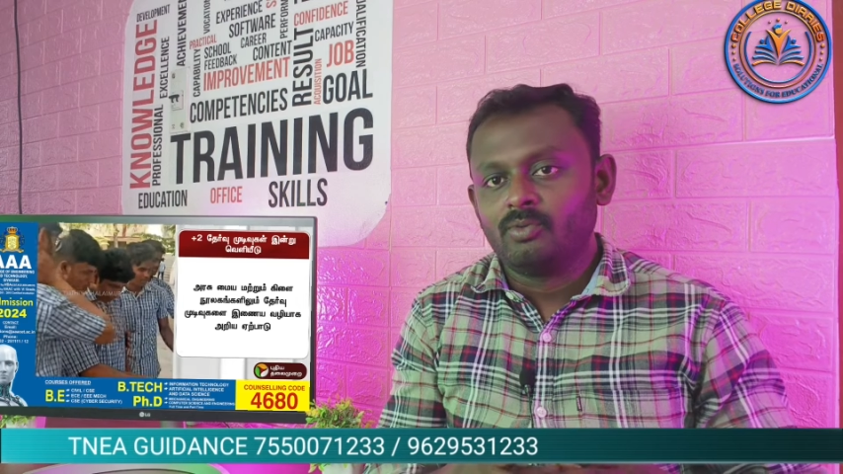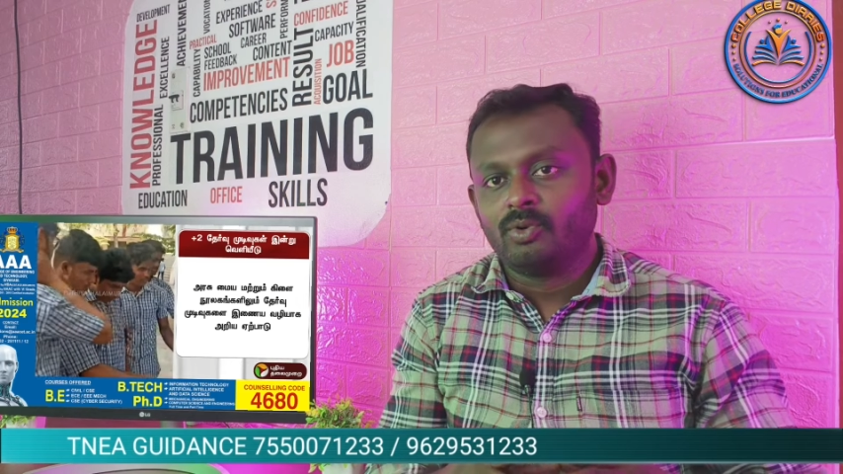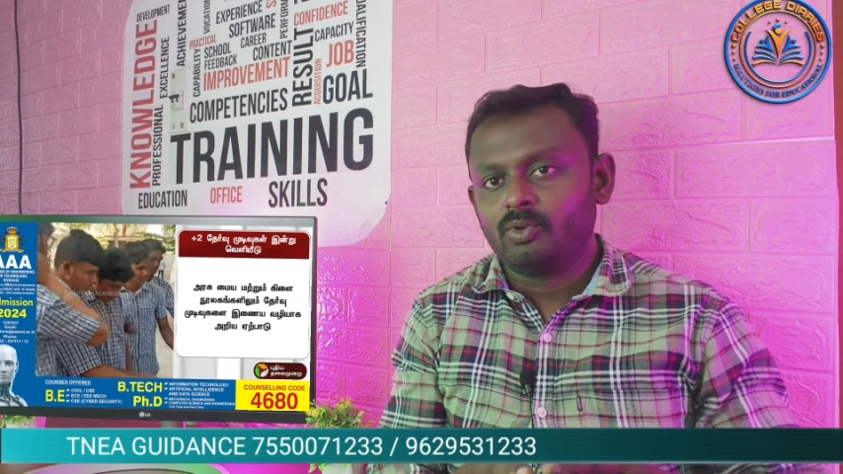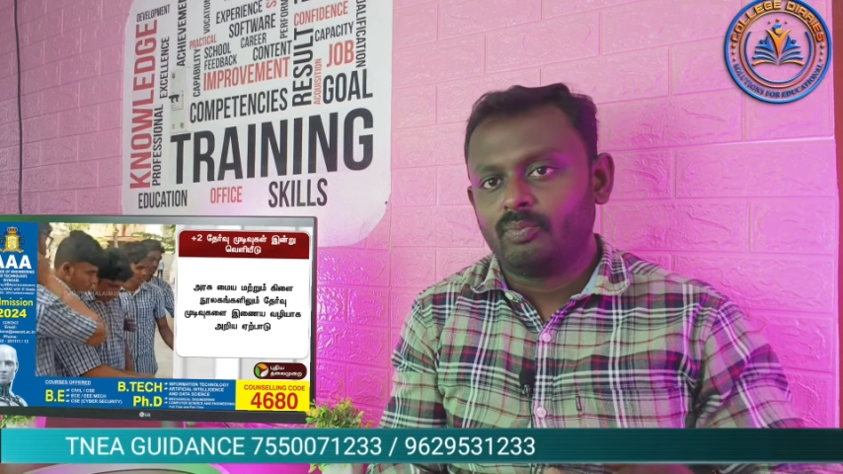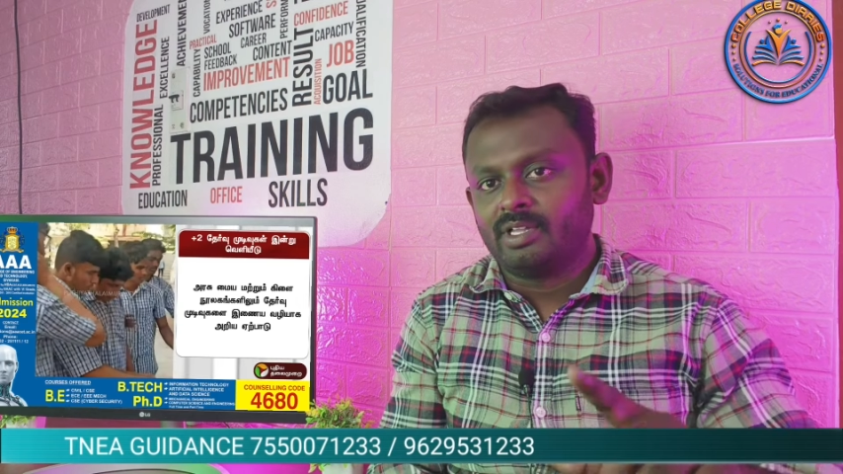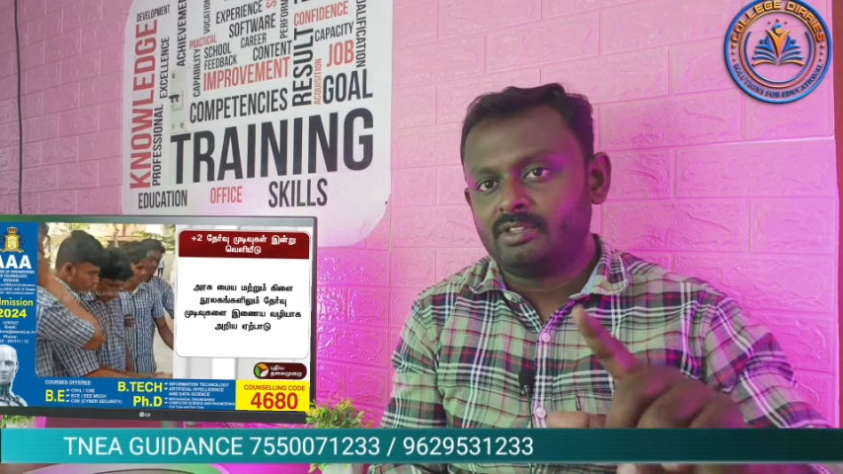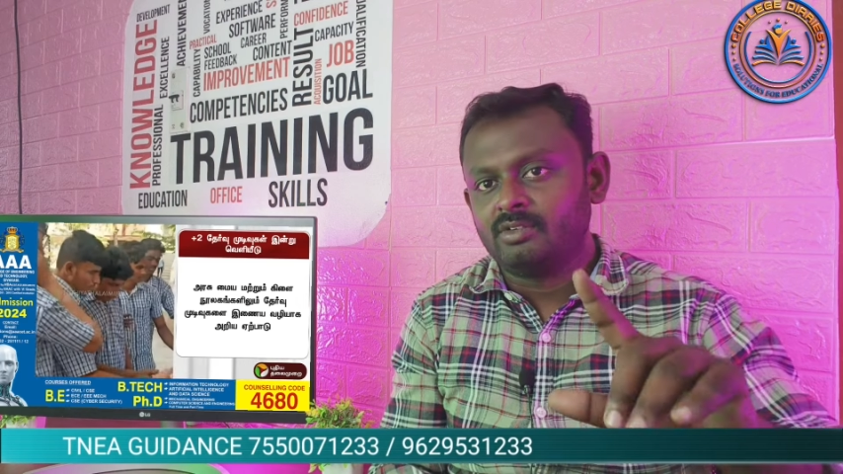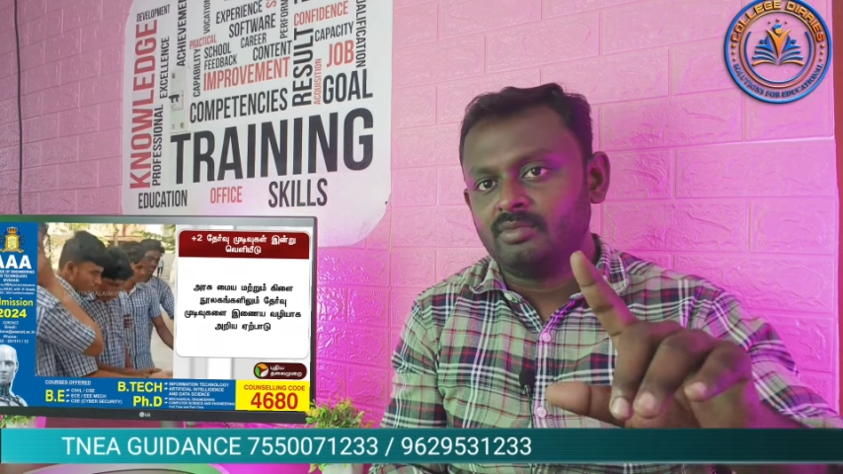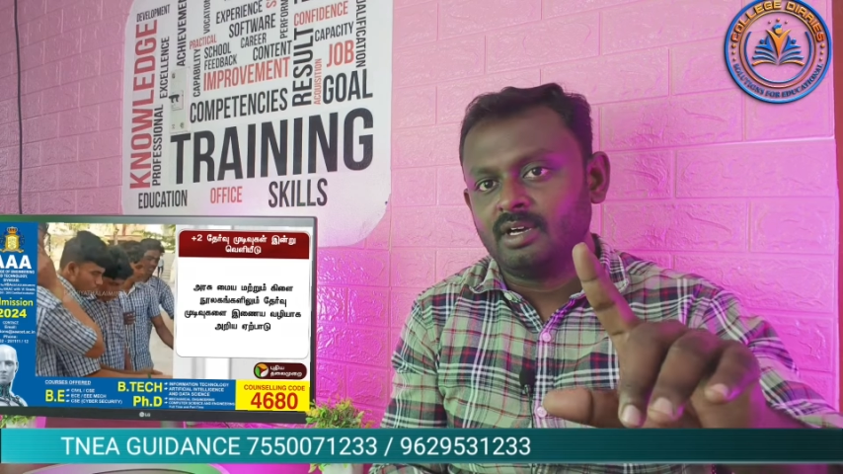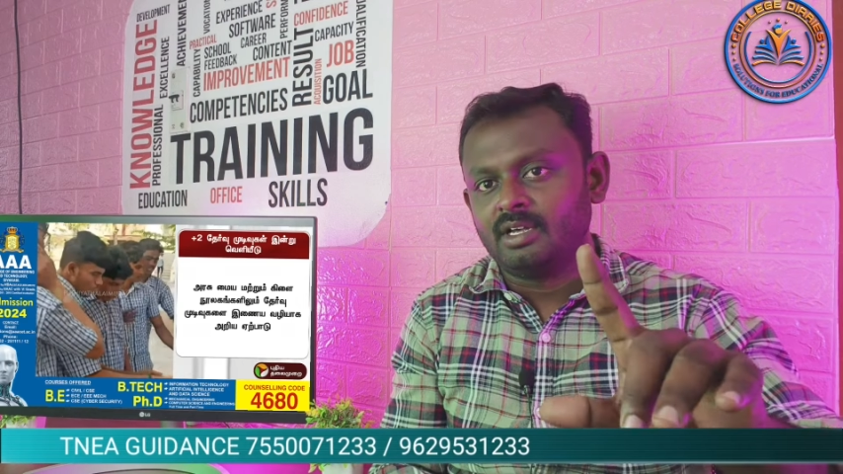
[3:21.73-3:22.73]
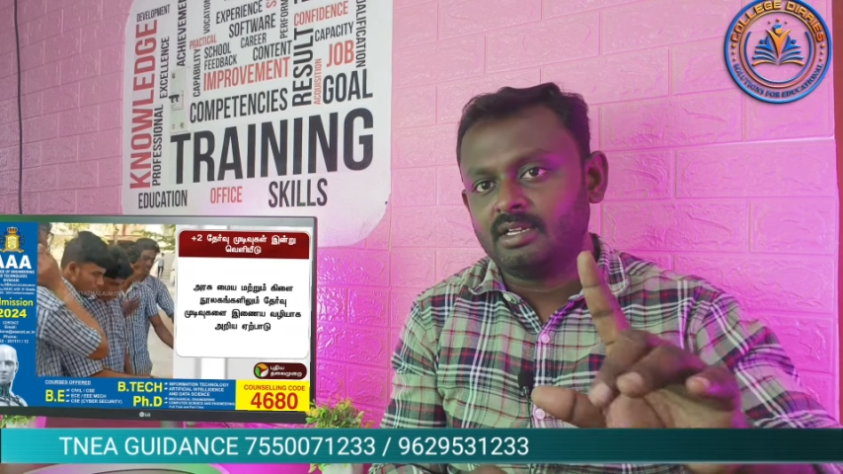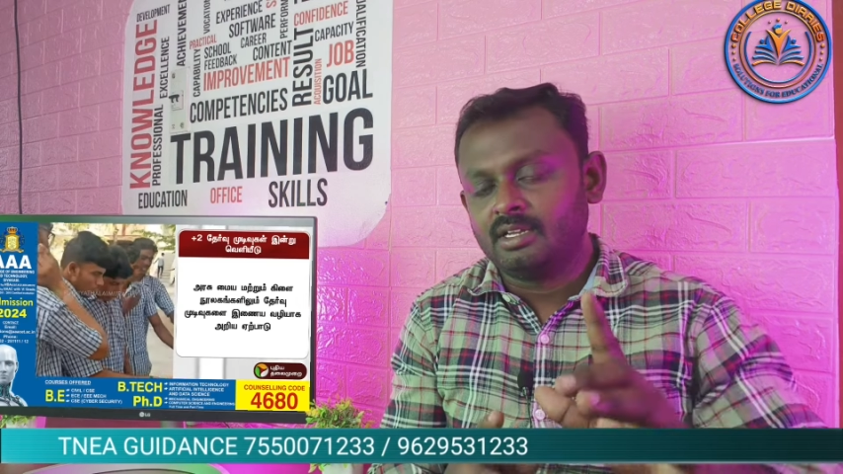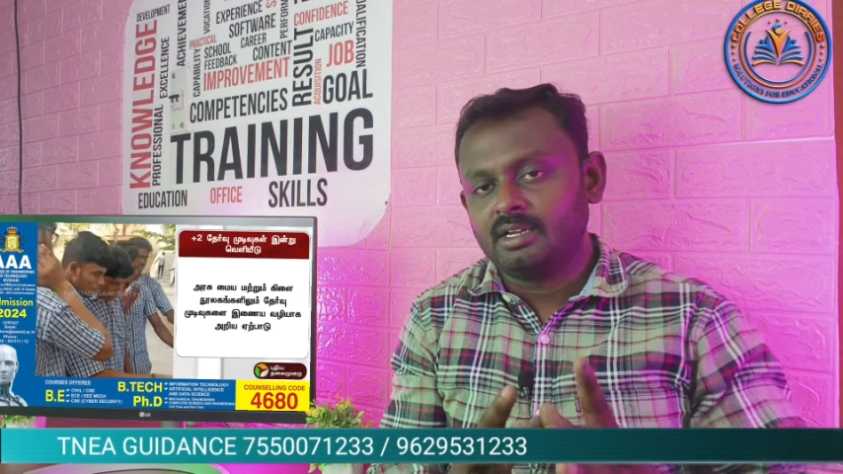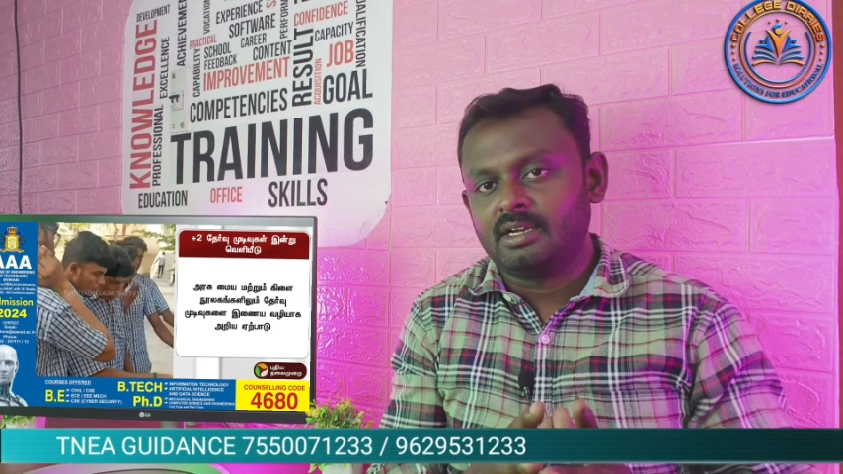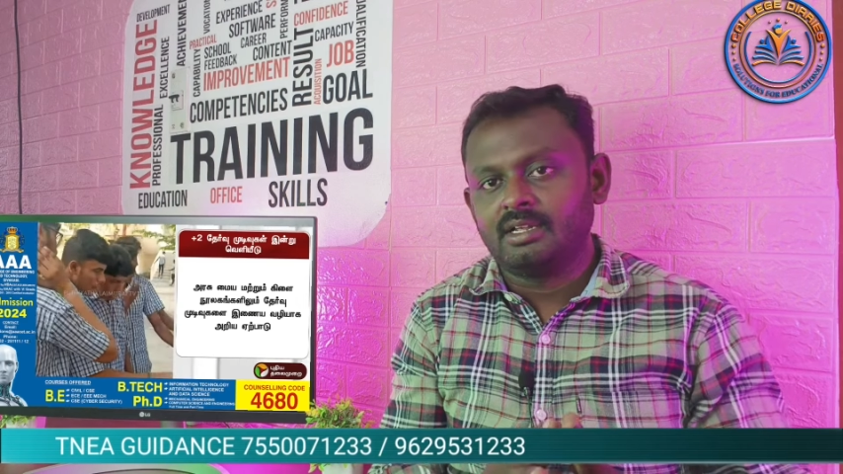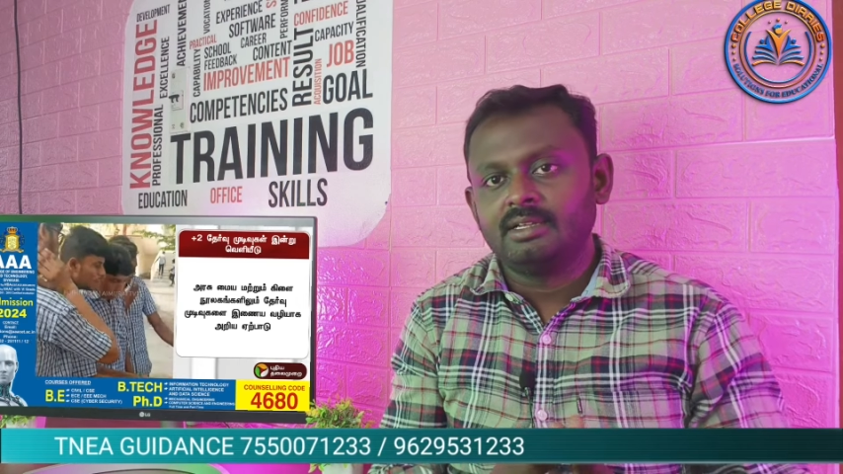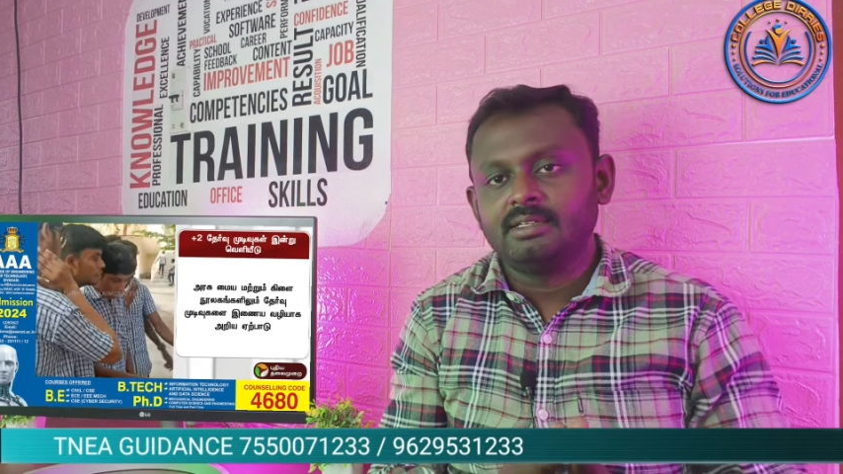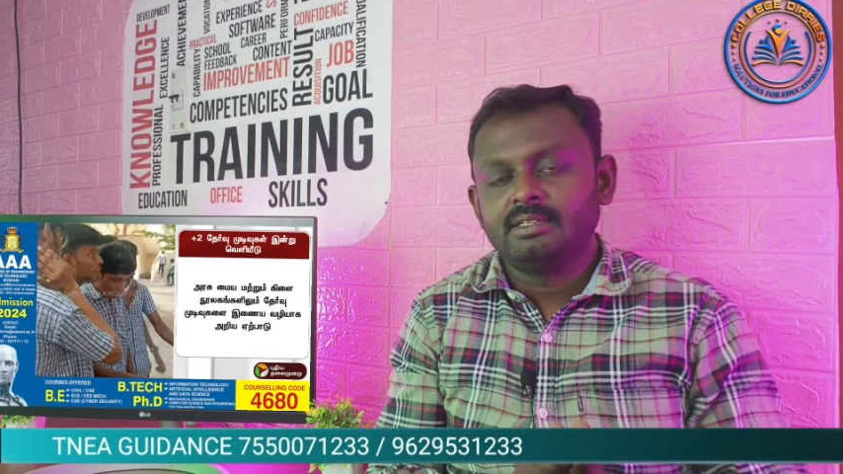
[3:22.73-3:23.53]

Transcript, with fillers: உங்களுக்கு பத்து மார்க்குக்கான